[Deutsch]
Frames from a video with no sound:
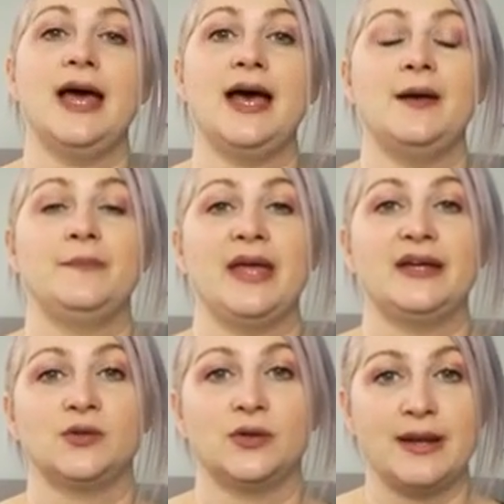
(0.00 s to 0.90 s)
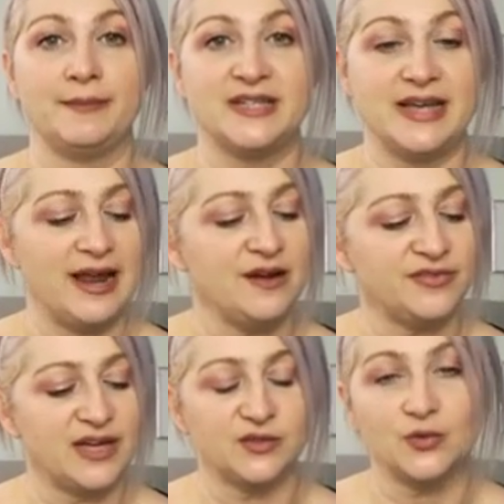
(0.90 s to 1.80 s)
ähm, also knapp die
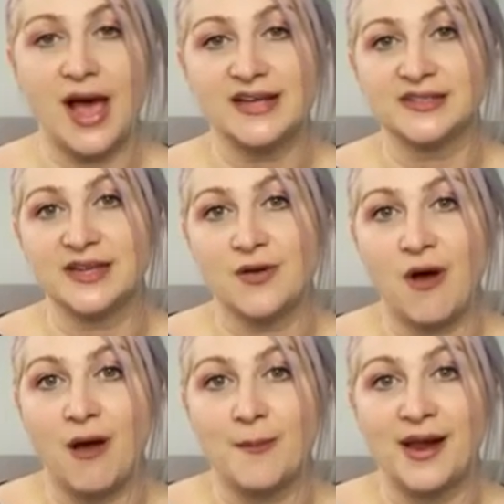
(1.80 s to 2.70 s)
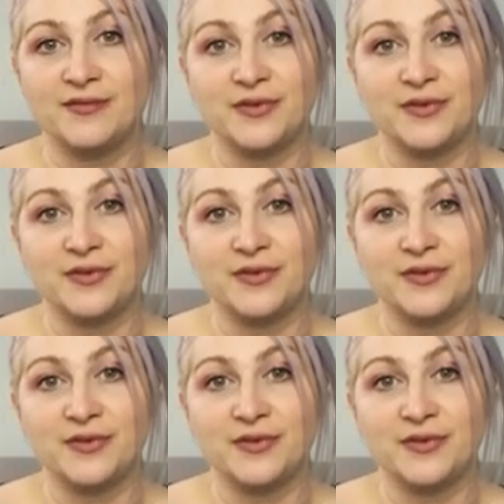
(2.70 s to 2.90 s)
Hälfte. Also du hast hier noch einmal